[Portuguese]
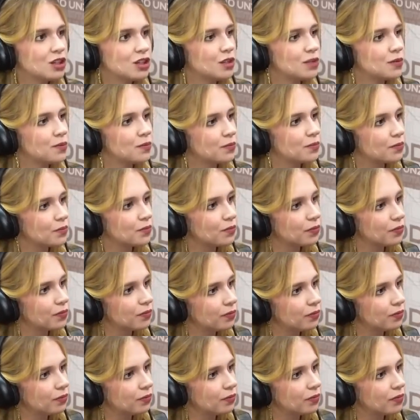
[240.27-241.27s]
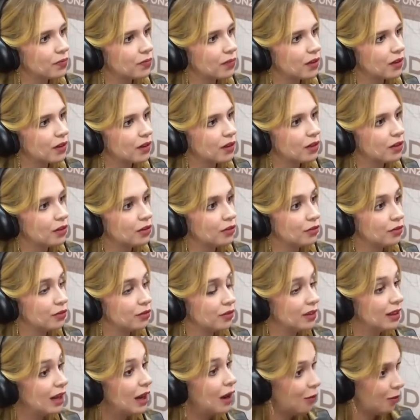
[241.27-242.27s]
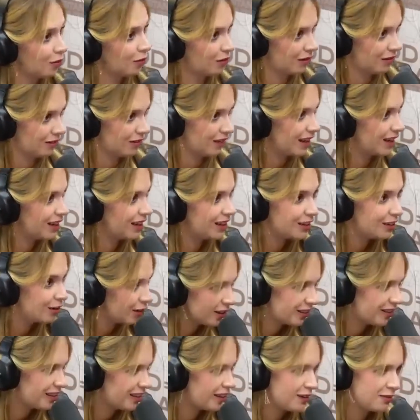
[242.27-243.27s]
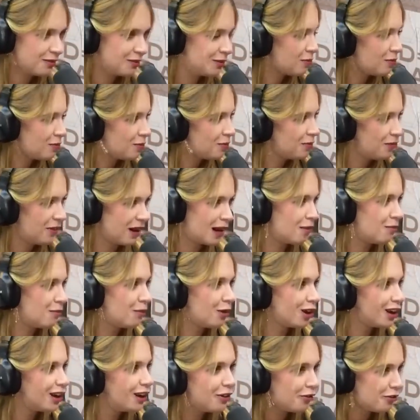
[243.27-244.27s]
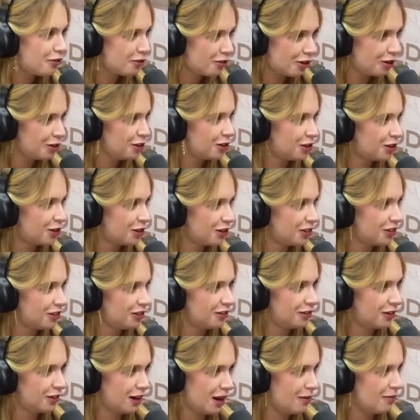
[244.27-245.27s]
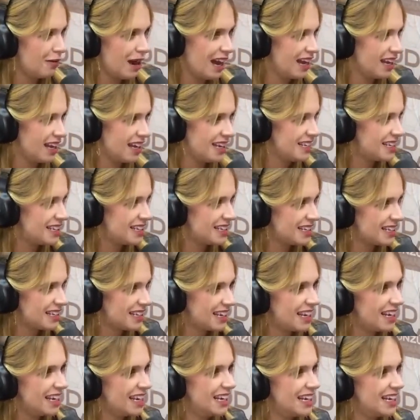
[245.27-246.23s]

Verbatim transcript: ele ficou quatro meses aqui então. Não, ele. Daí acabou que ele não voltou. Nunca, nunca mais. mais.